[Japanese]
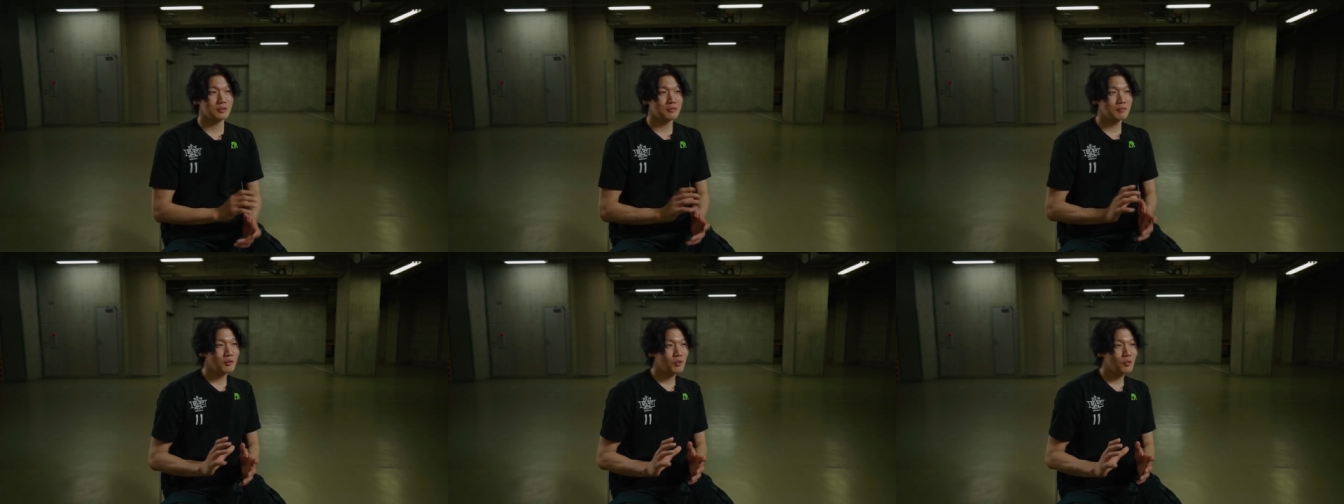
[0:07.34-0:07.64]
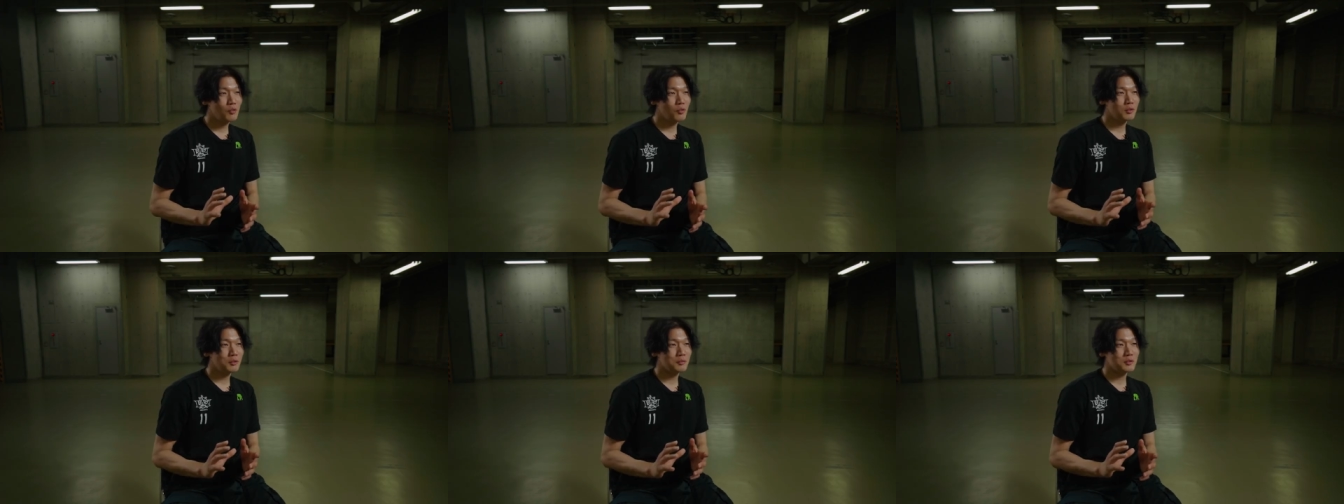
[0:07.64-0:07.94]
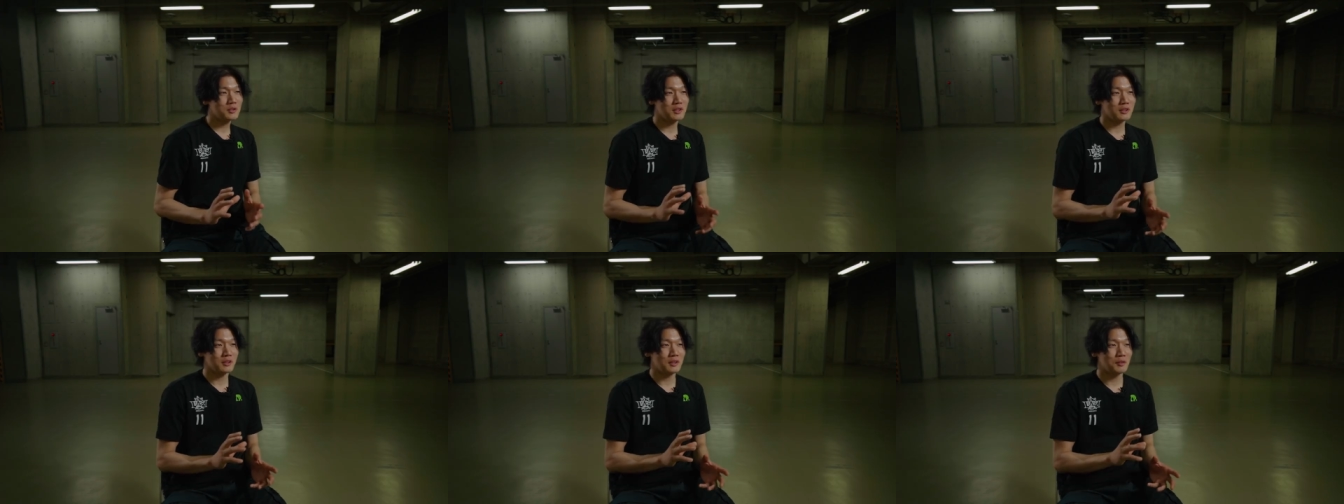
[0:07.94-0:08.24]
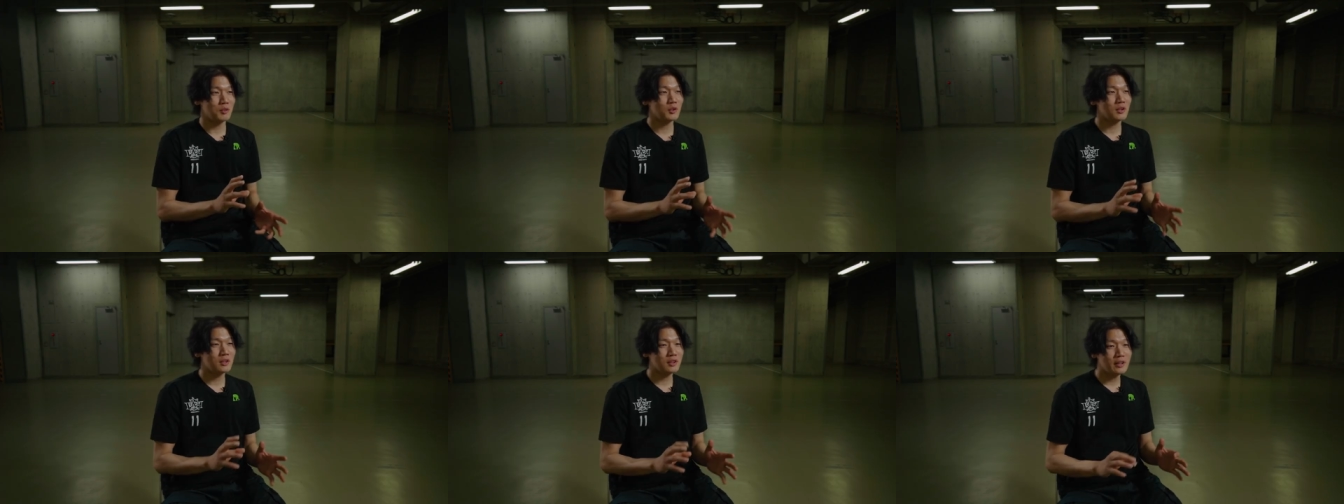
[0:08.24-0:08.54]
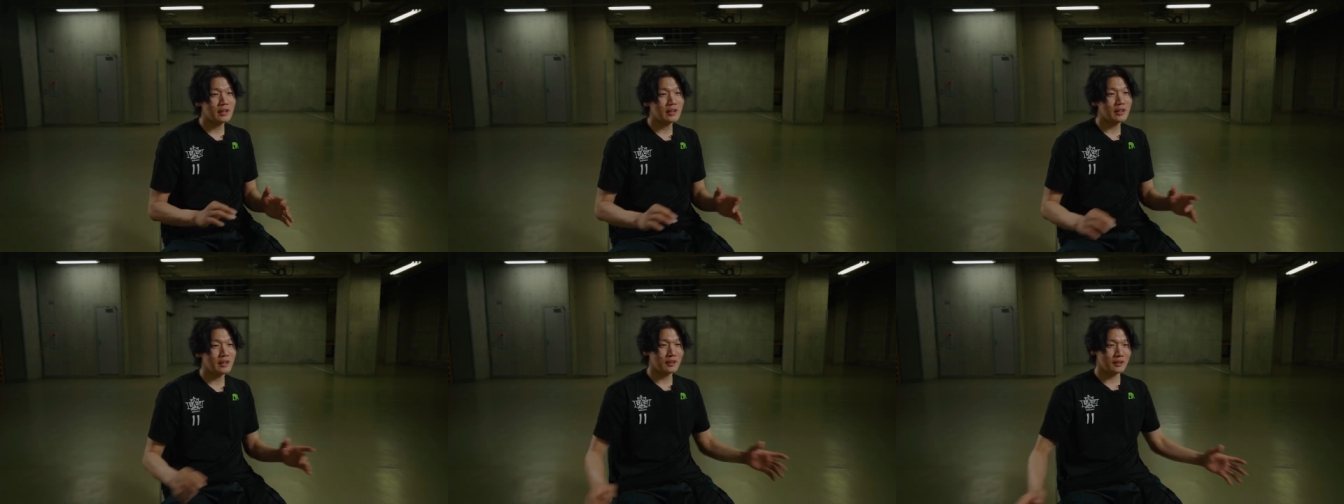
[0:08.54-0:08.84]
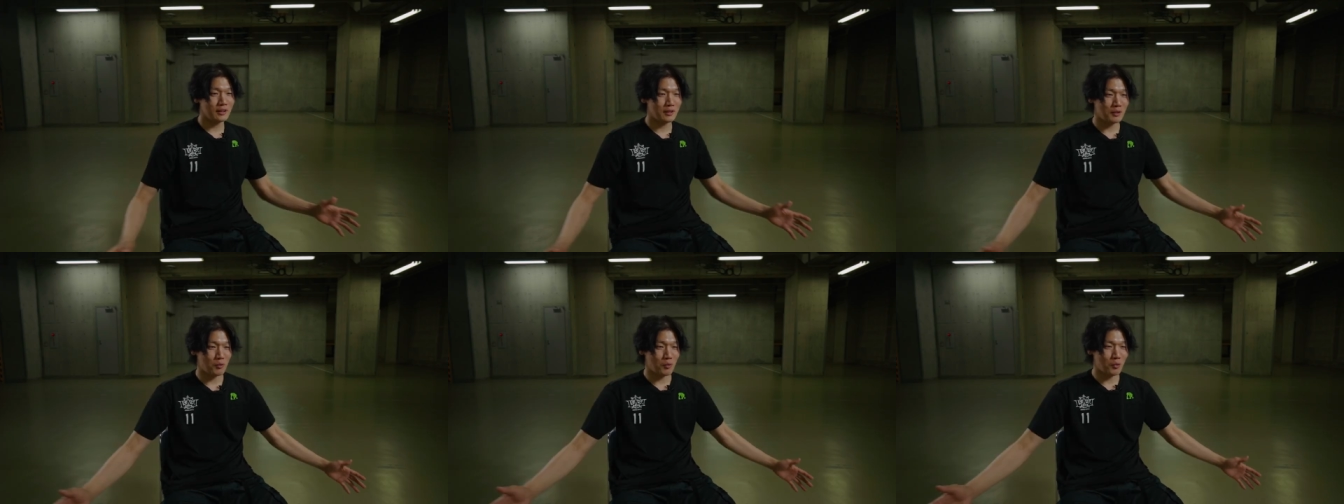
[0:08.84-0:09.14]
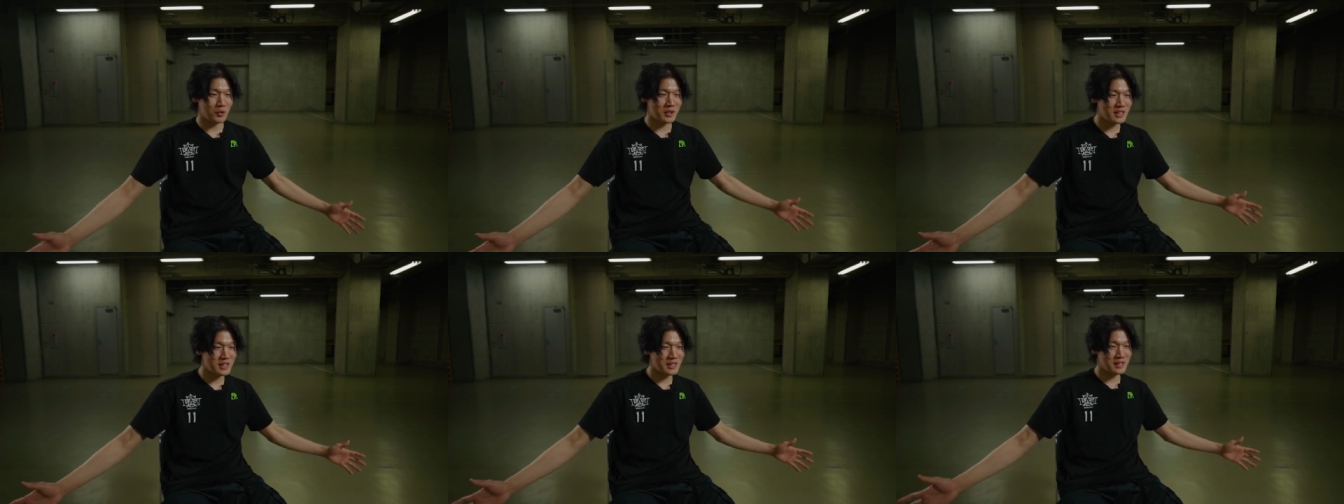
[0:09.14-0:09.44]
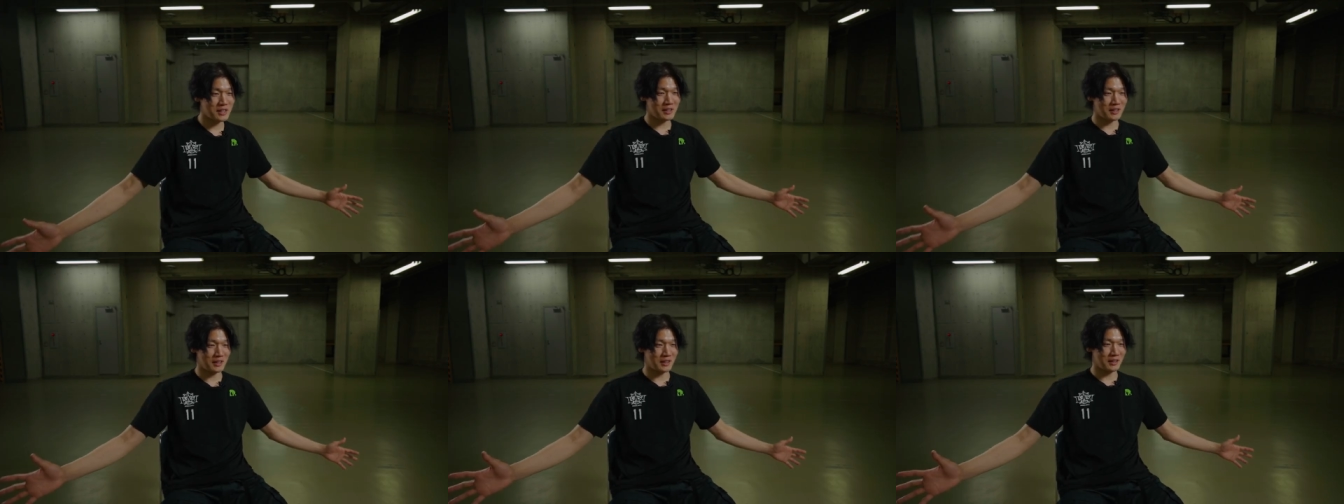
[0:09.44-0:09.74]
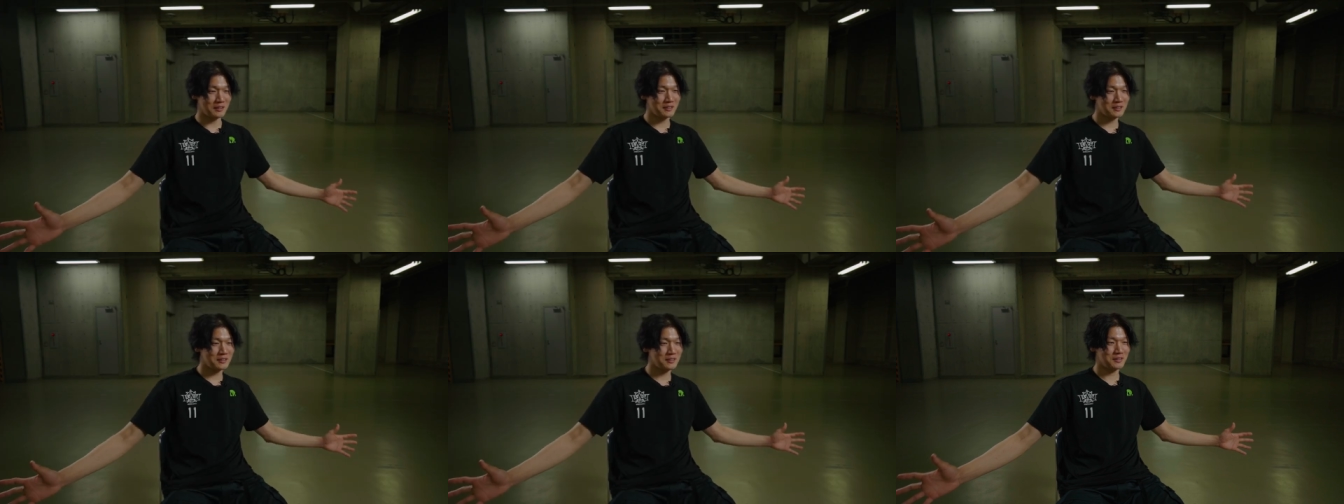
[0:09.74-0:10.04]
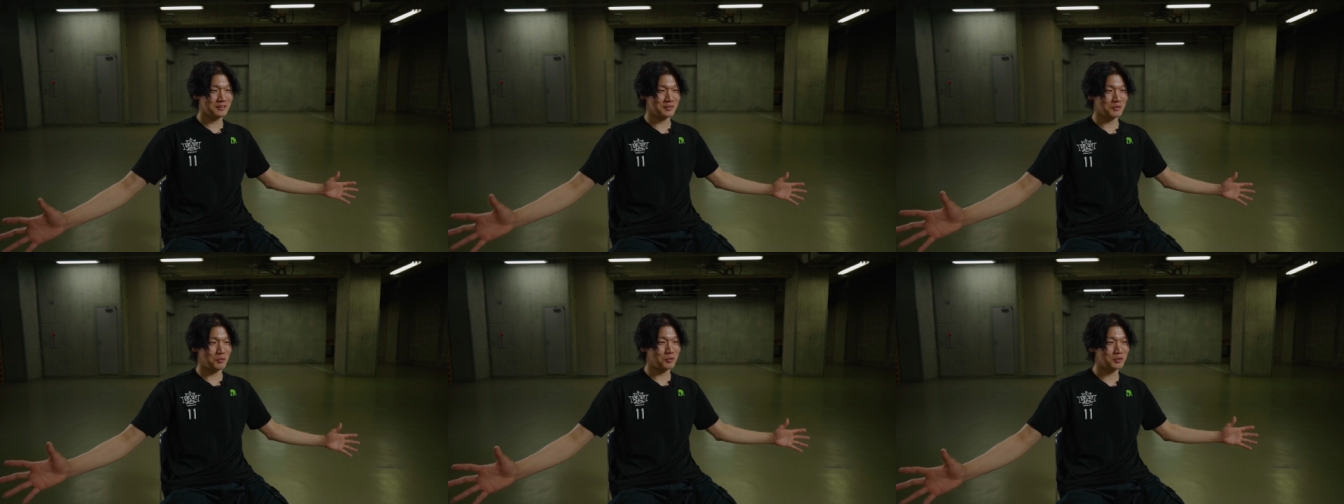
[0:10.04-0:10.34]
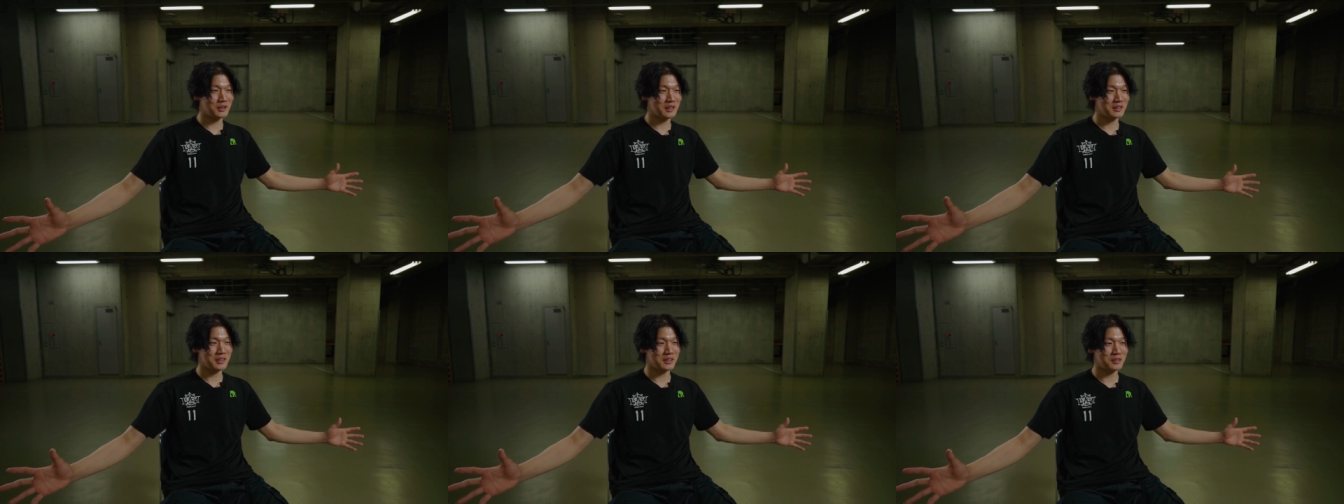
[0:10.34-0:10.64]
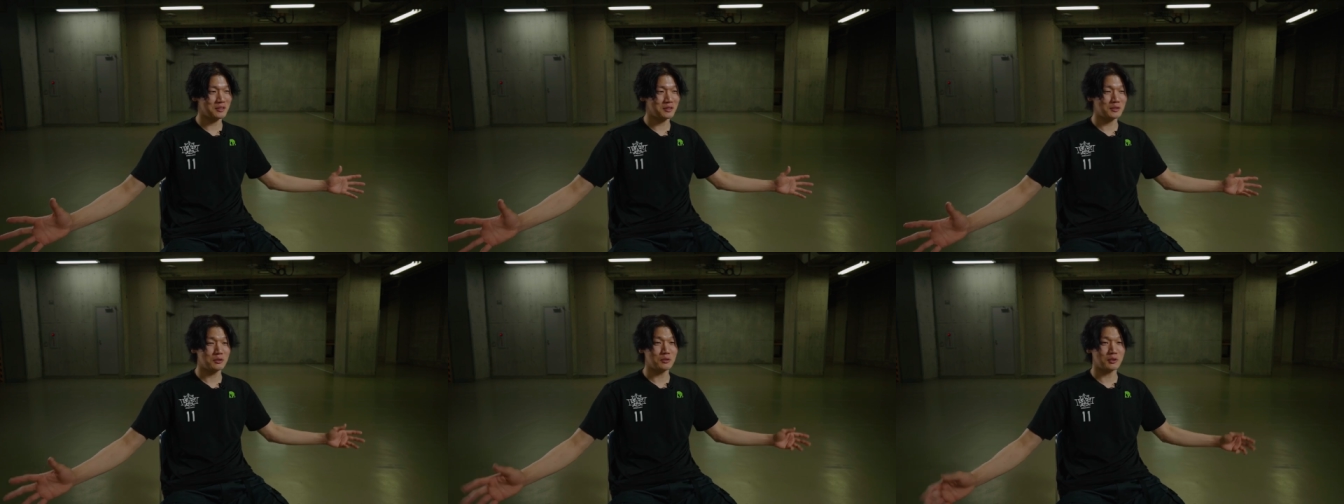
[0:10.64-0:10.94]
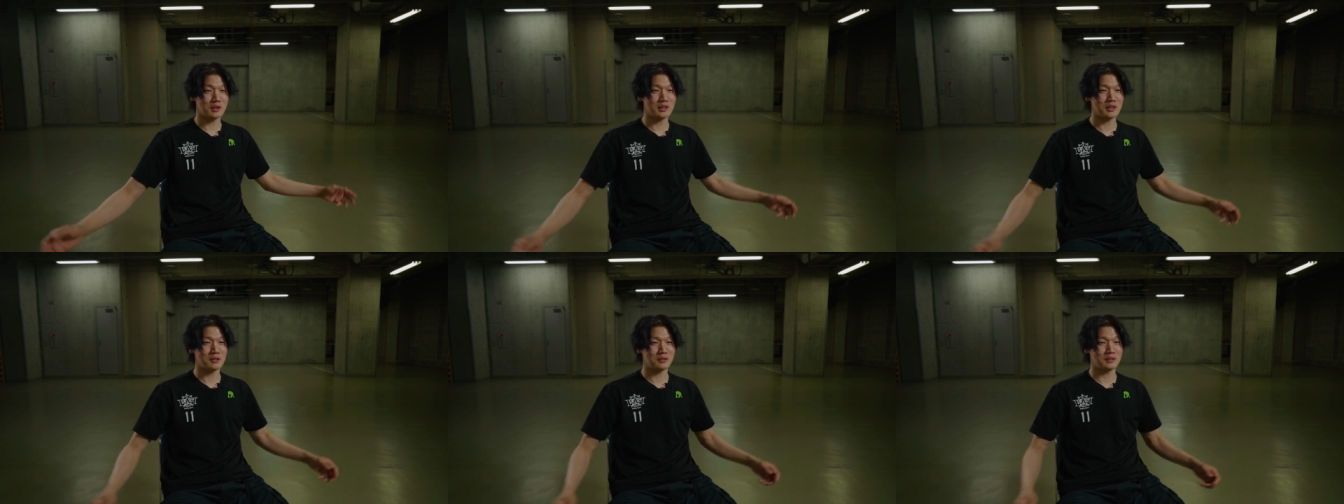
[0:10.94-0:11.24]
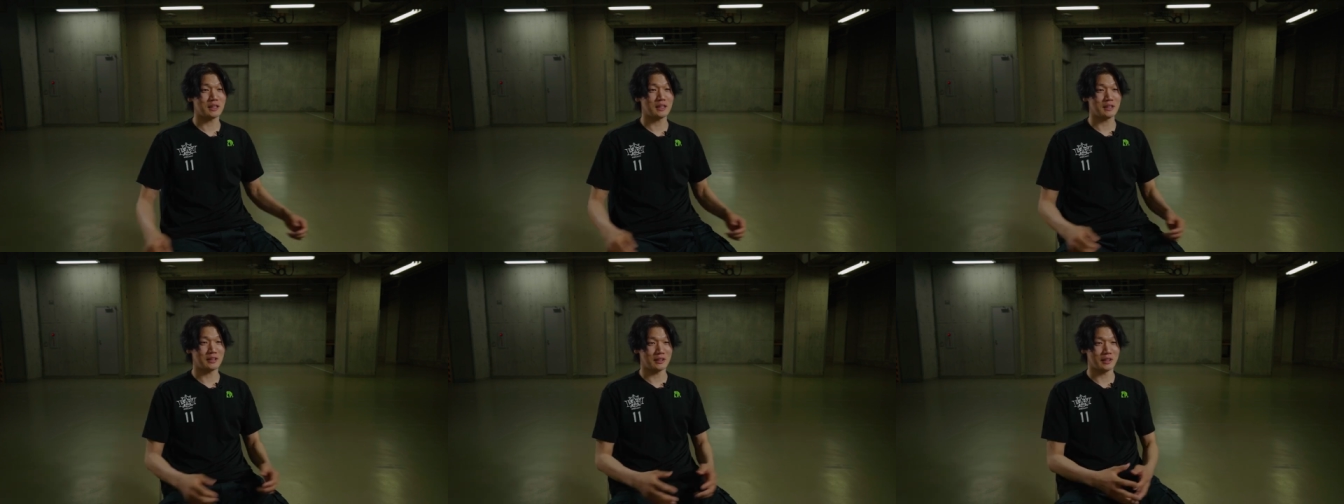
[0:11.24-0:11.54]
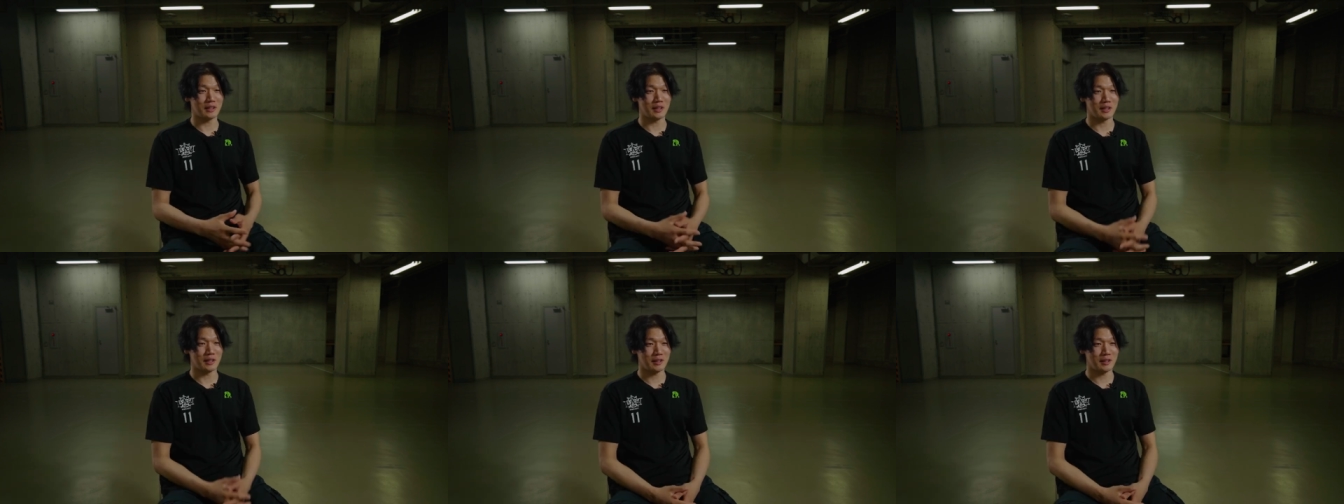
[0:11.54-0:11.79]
ル大庭さんが持ってなんかこう引きながら打たせるっていうのはしたくないんで